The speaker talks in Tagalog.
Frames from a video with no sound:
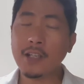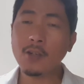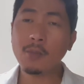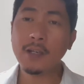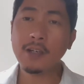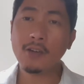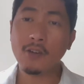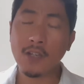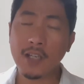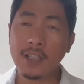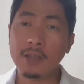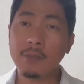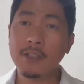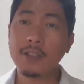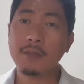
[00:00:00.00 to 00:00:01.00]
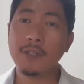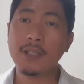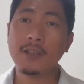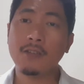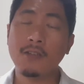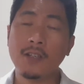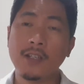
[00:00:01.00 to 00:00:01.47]
Ano ba yung OLED? Ibig sabihin
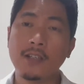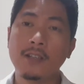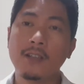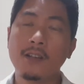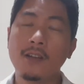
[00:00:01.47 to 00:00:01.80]
ng OLED?